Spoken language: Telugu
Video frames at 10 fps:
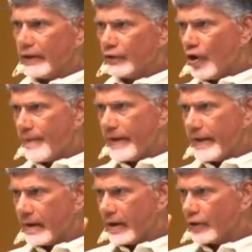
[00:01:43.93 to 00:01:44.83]
నీ
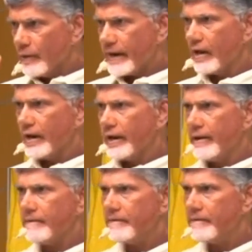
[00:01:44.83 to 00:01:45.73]
దోపిడీకి
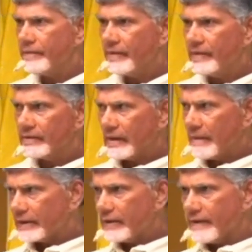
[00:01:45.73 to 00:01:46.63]
అడ్డుపడాలి
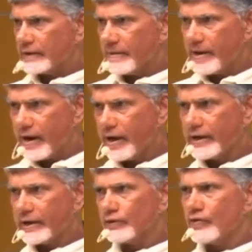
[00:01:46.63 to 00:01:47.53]
సమర్థవంతమైన
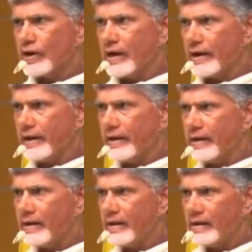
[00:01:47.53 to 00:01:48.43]
నాయకత్వం
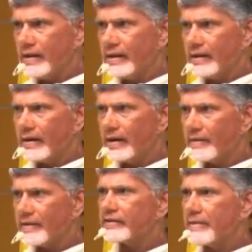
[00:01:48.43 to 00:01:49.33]
ఉండాలి
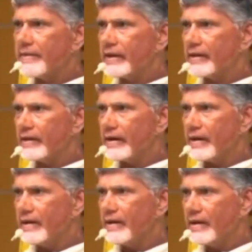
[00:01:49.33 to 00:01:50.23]
ఇనానమస్గా
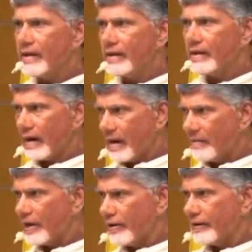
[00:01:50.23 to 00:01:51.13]
మీకెందుకండి
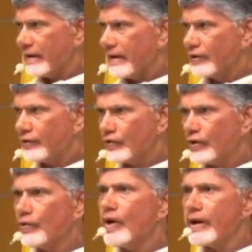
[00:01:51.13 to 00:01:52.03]
గ్రామాలు డిసైడ్
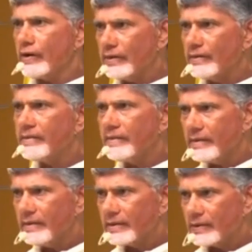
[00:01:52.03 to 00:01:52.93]
చేసుకుంటారు హూ ఆర్ యూ
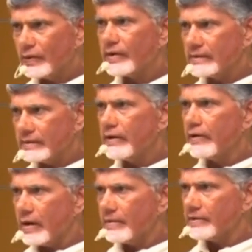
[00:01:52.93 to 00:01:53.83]
టు
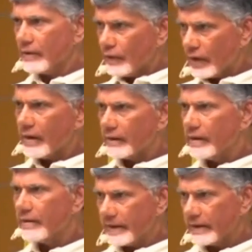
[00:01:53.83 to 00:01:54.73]
డిసైడ్ ఇనానమస్ అవునా
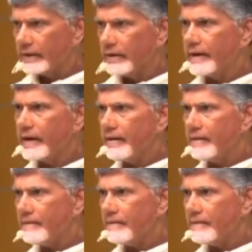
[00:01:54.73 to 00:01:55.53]
కాదా అని మరకెందుకు ఇవన్నీ